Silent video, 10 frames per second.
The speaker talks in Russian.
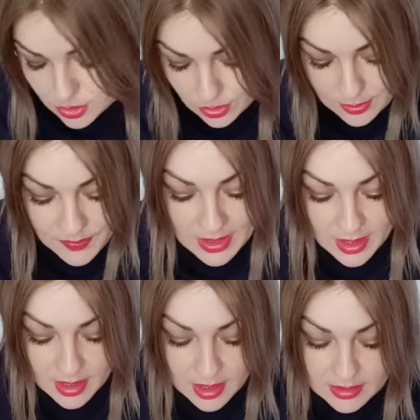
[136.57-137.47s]
ссор.
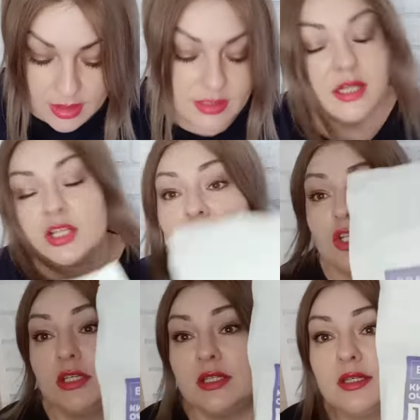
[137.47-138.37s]
Так, дальше
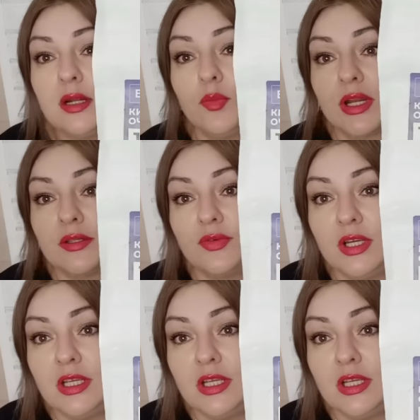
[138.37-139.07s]
очиститель бренд Free.